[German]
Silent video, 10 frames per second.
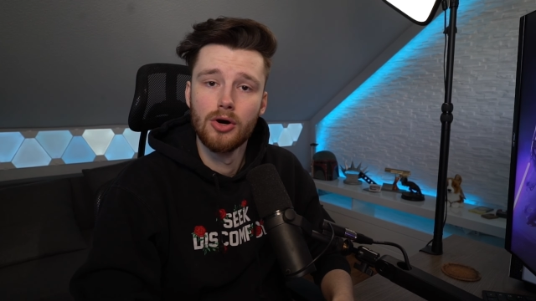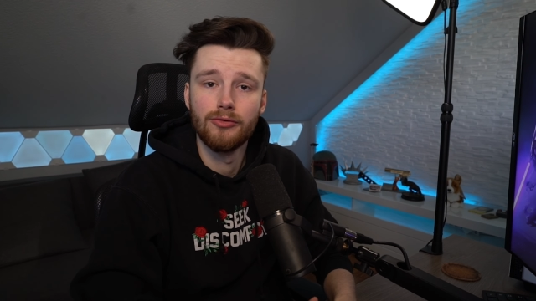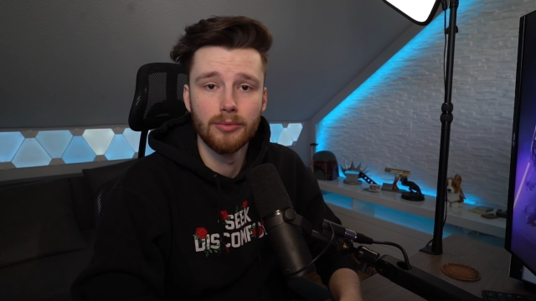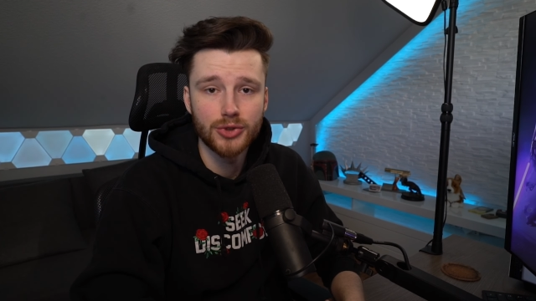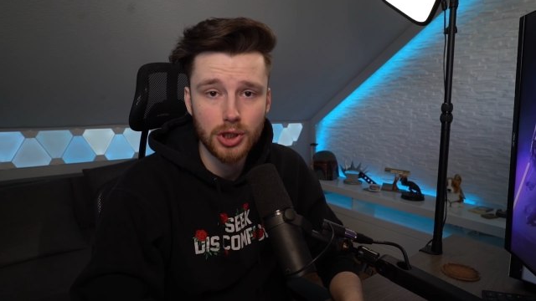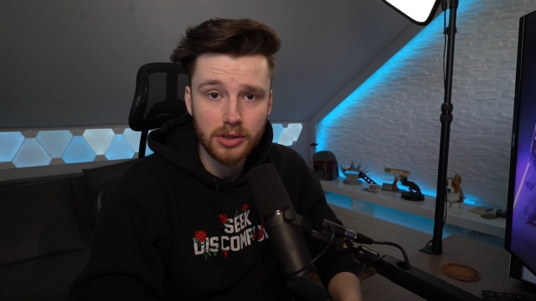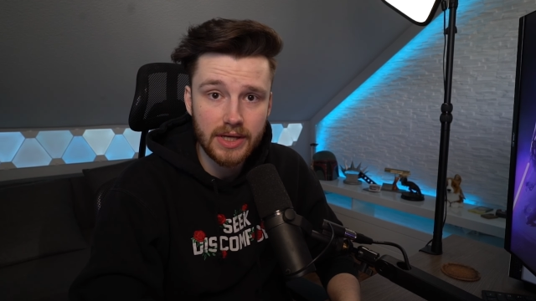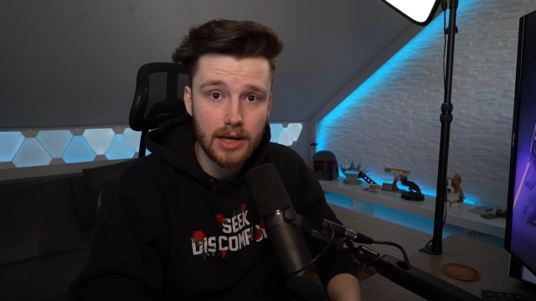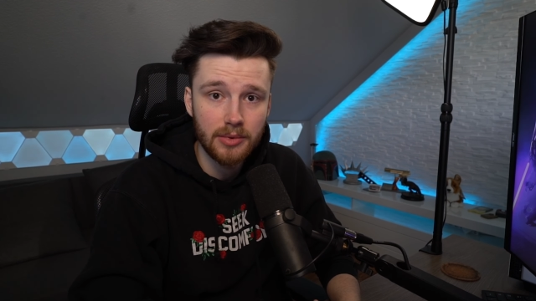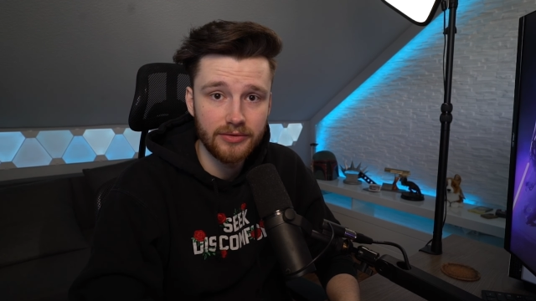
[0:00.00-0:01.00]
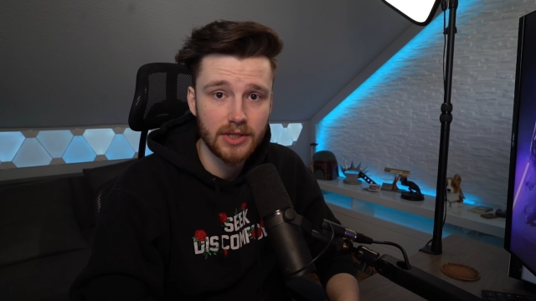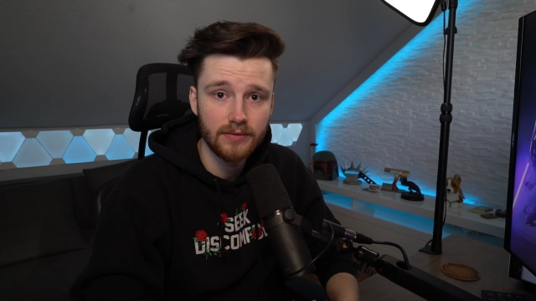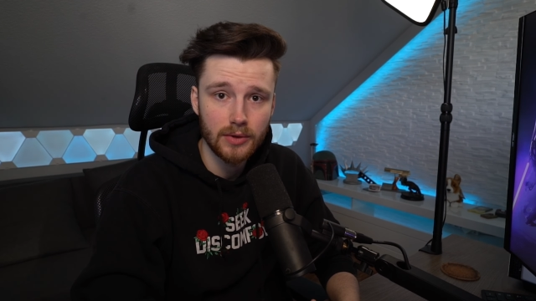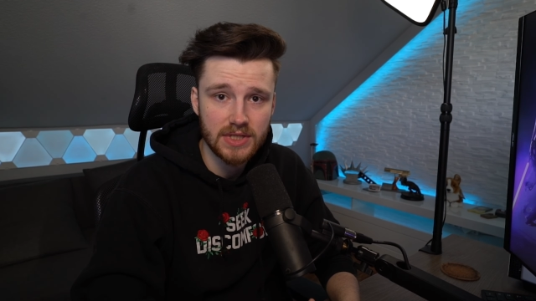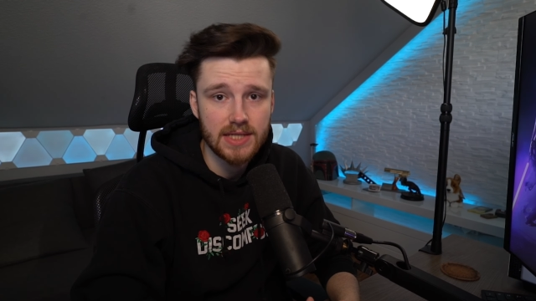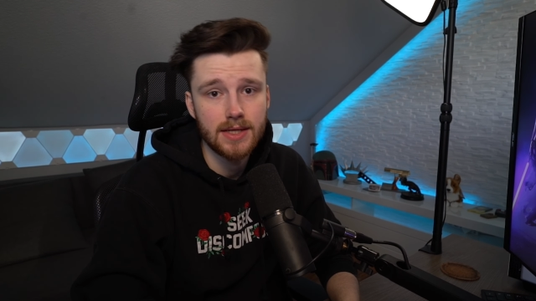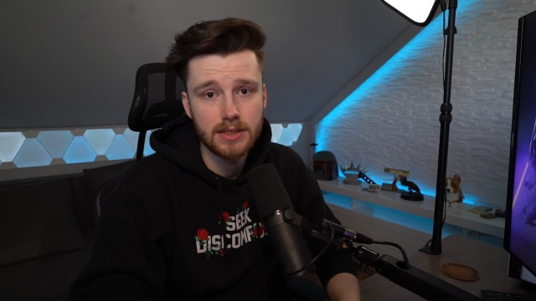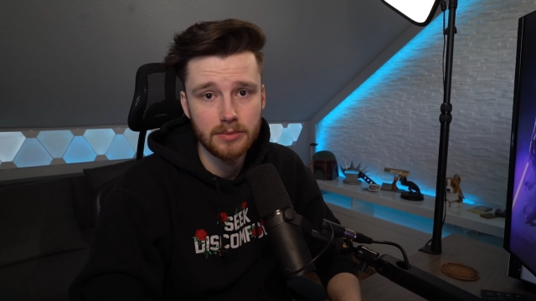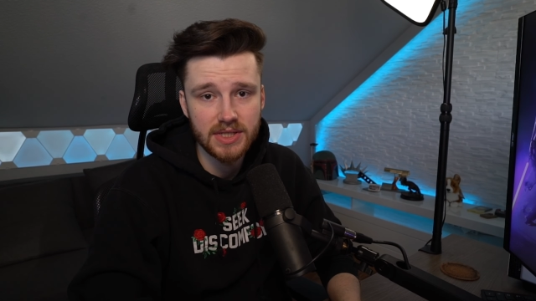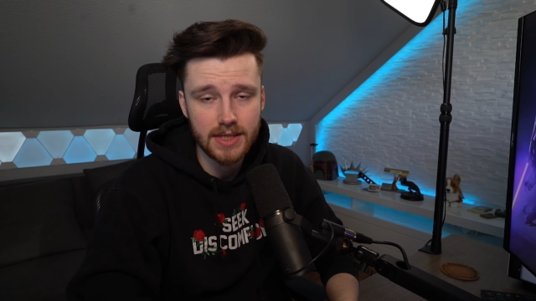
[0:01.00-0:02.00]
Vom Genre her bewegen wir uns jetzt halt
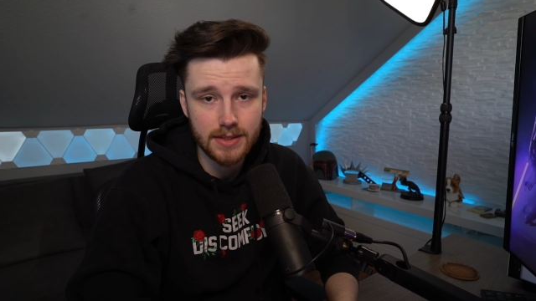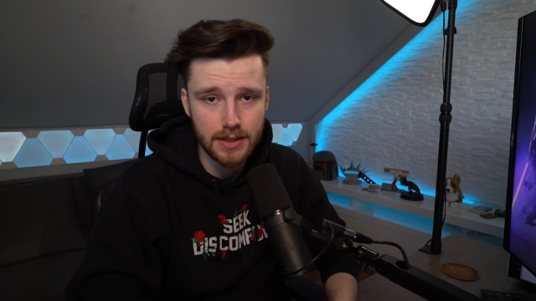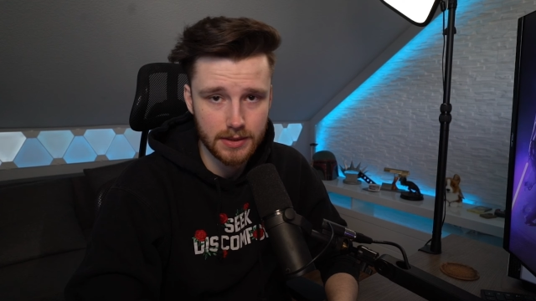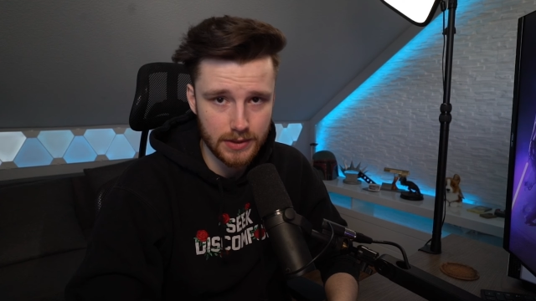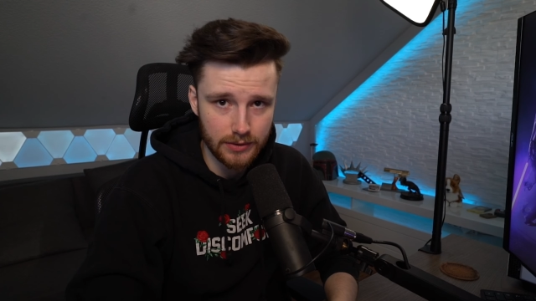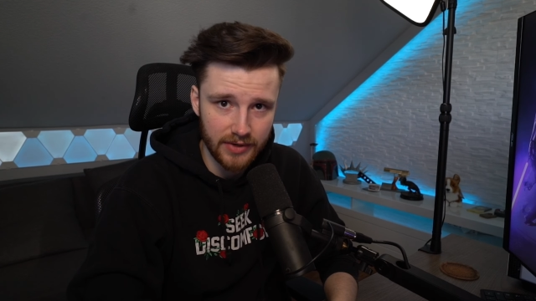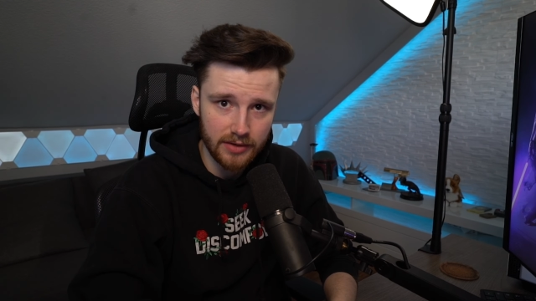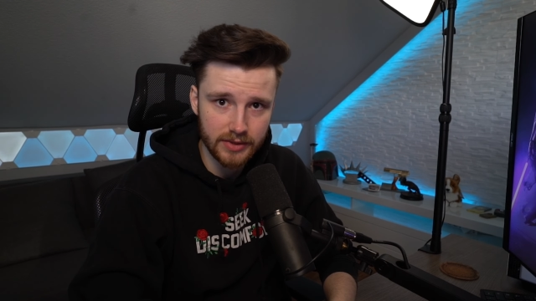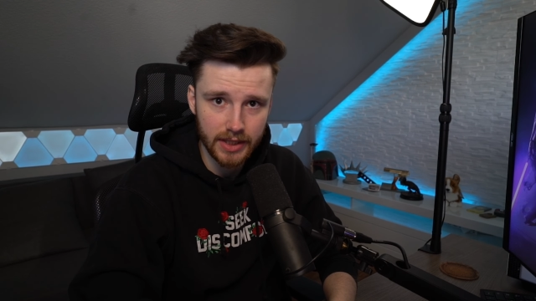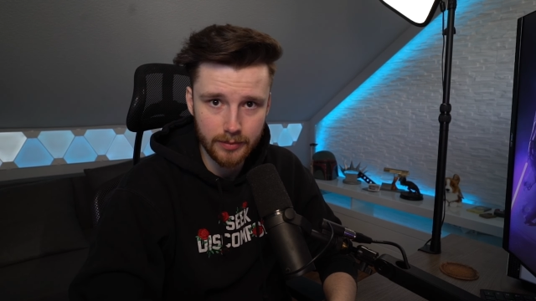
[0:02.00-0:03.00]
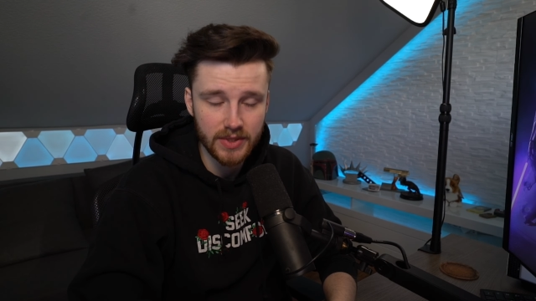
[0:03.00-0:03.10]
im instanzierten Survival-Game.